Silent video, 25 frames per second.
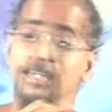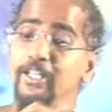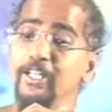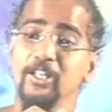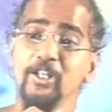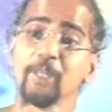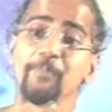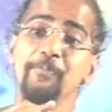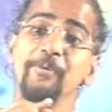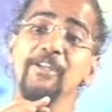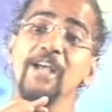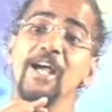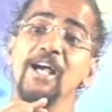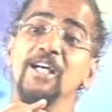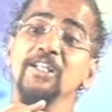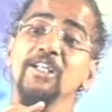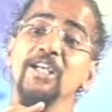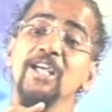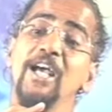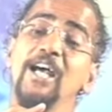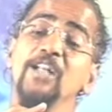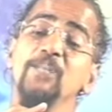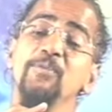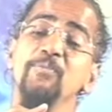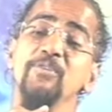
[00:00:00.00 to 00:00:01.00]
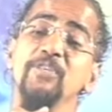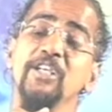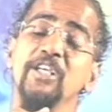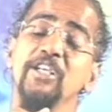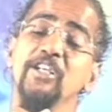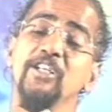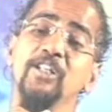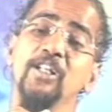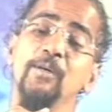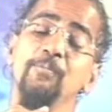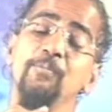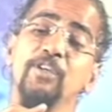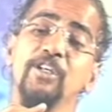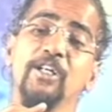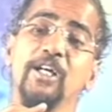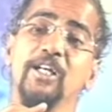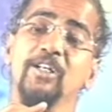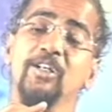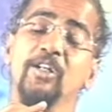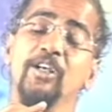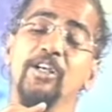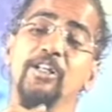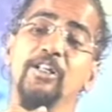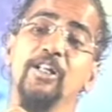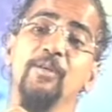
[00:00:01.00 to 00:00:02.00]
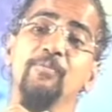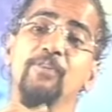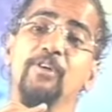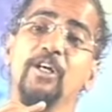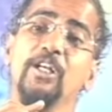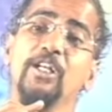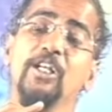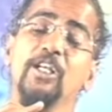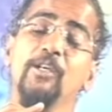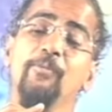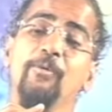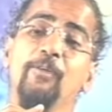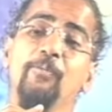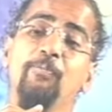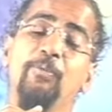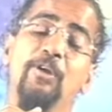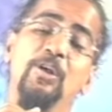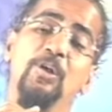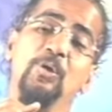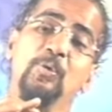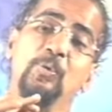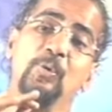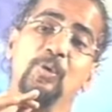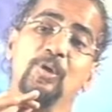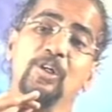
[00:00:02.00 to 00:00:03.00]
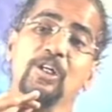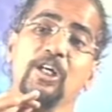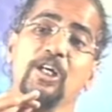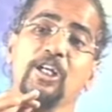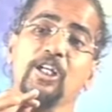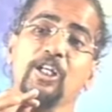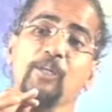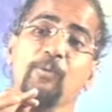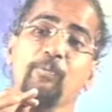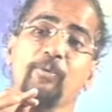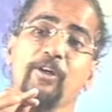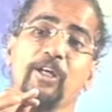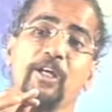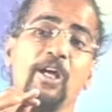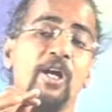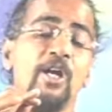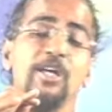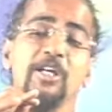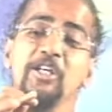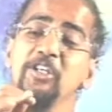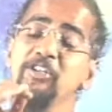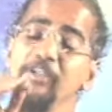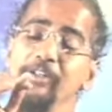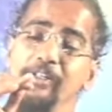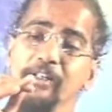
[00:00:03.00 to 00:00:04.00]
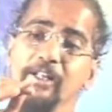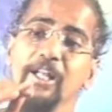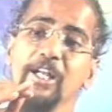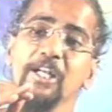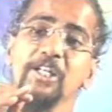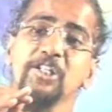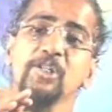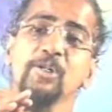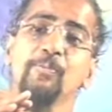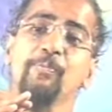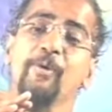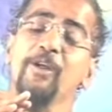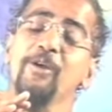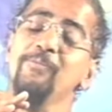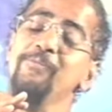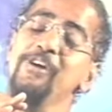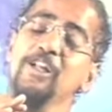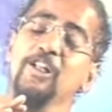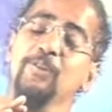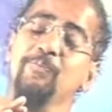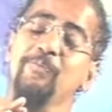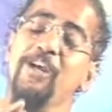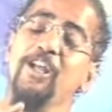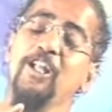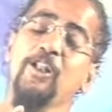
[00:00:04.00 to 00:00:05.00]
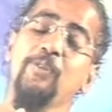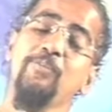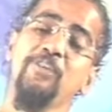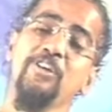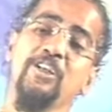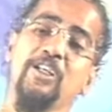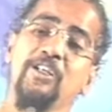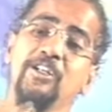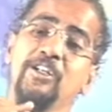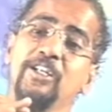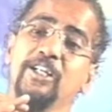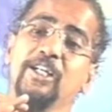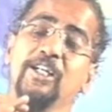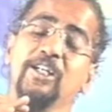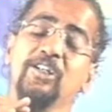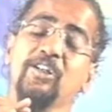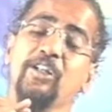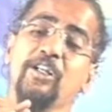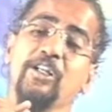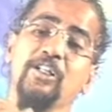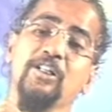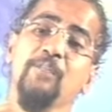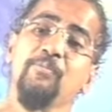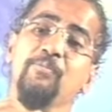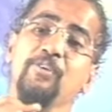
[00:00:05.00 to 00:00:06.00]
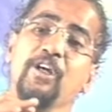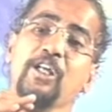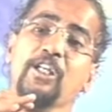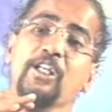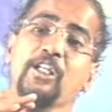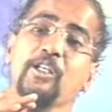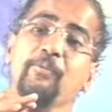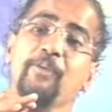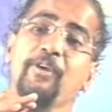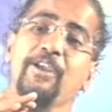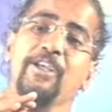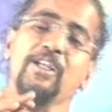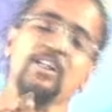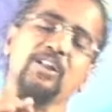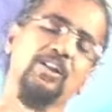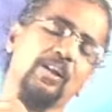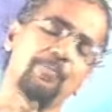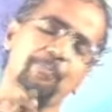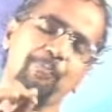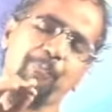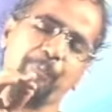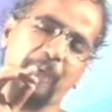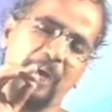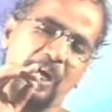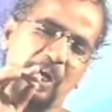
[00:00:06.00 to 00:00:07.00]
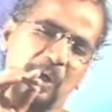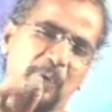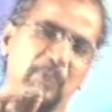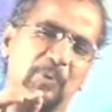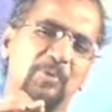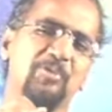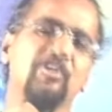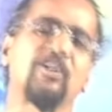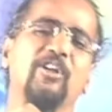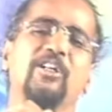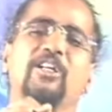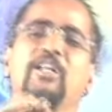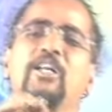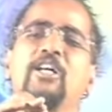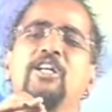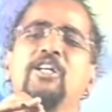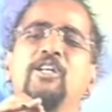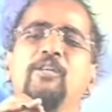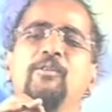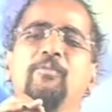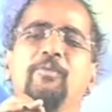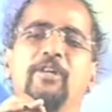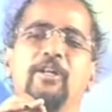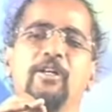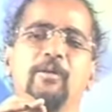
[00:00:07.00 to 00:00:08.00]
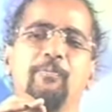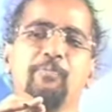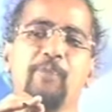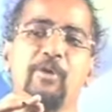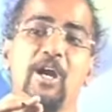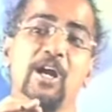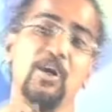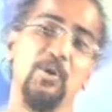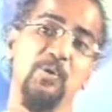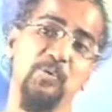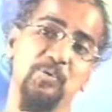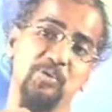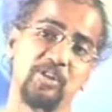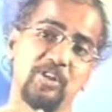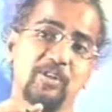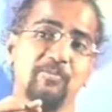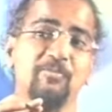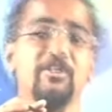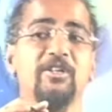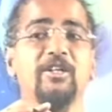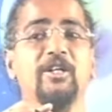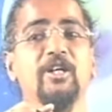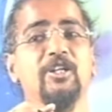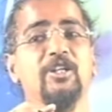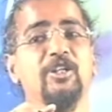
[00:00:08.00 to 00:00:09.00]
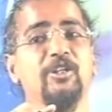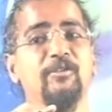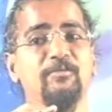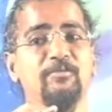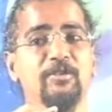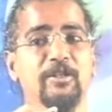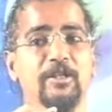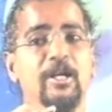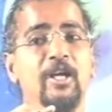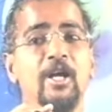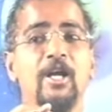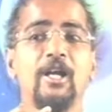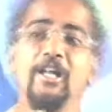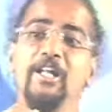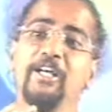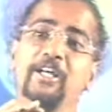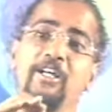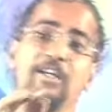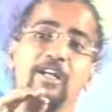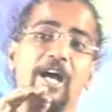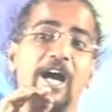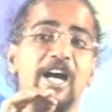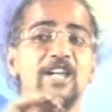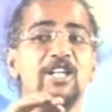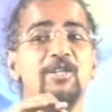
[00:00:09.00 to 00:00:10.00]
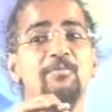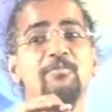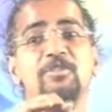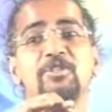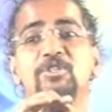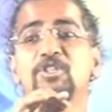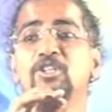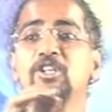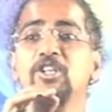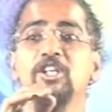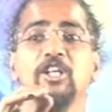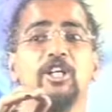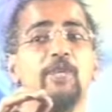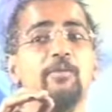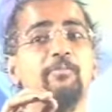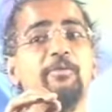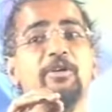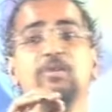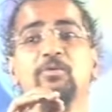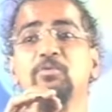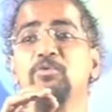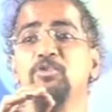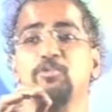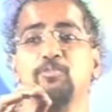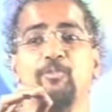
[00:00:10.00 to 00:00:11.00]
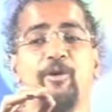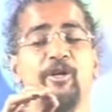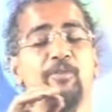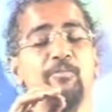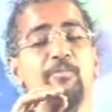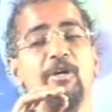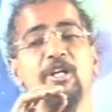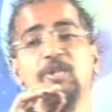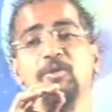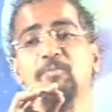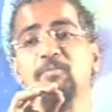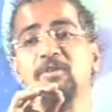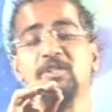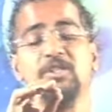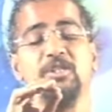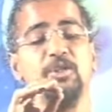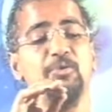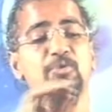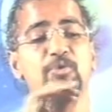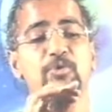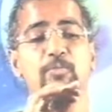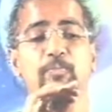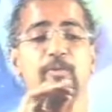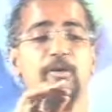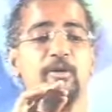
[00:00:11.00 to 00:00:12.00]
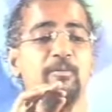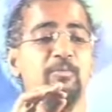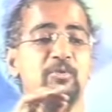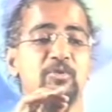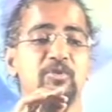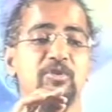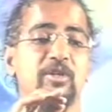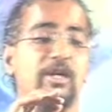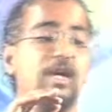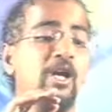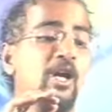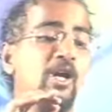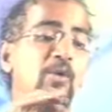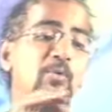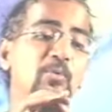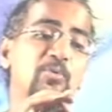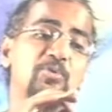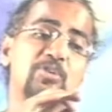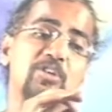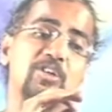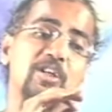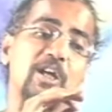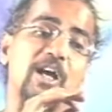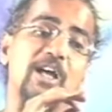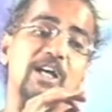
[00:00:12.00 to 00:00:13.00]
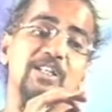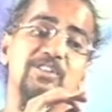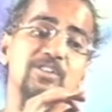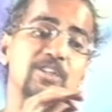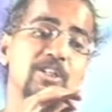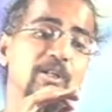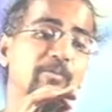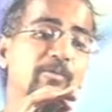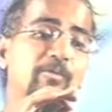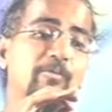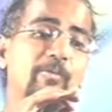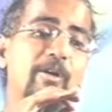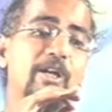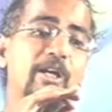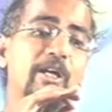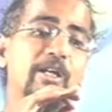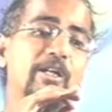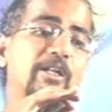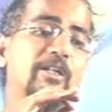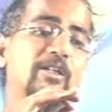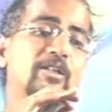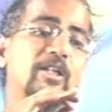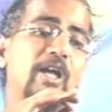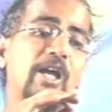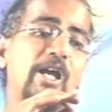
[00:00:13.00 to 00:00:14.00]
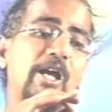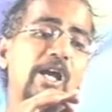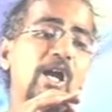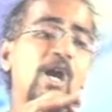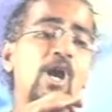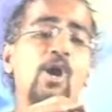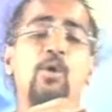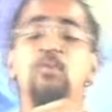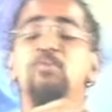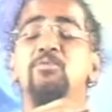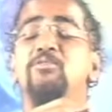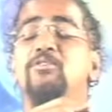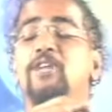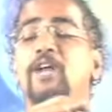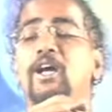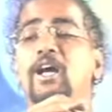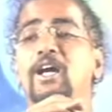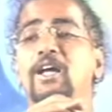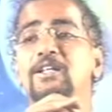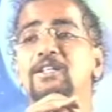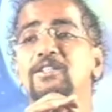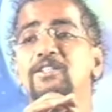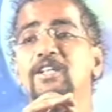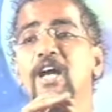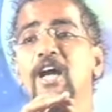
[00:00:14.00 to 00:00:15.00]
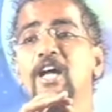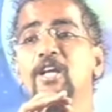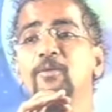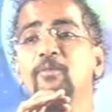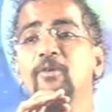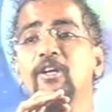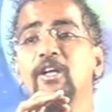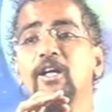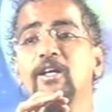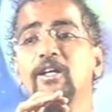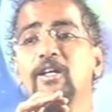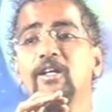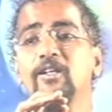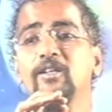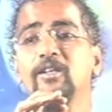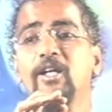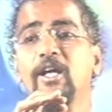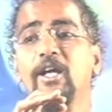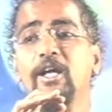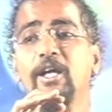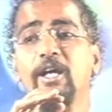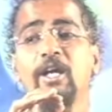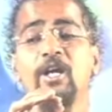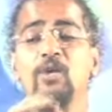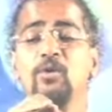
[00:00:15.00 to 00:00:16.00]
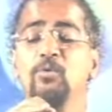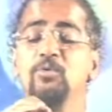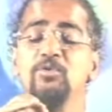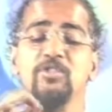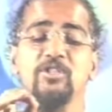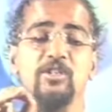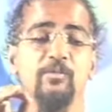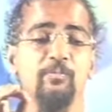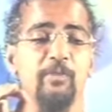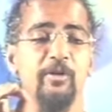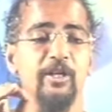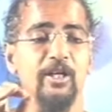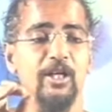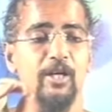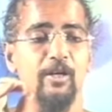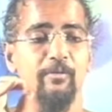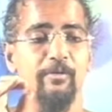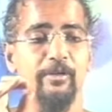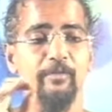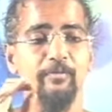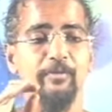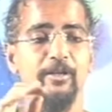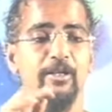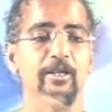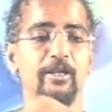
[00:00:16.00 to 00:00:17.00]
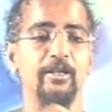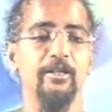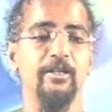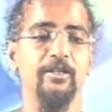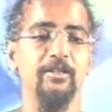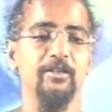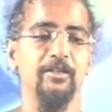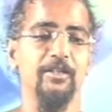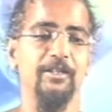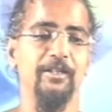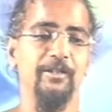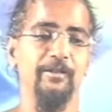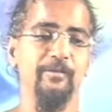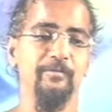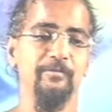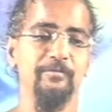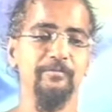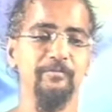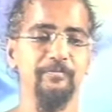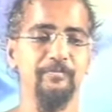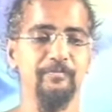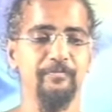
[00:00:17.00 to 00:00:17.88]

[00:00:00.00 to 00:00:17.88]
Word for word: यद्यपि आंखें आदमी के एकदम निकट है एकदम करीब है बिल्कुल करीब है इसी तरह से परमात्मा आदमी के निकट है एकदम करीब है एकदम प्राणों से करीब है प्राणों से भी करीब है लेकिन आदमी जिंदगी भर उस परमात्मा से उस प्रभु से उससे अजनबी बना रहता है उससे अनजान बना रहता है उससे बेखबर बना रहता है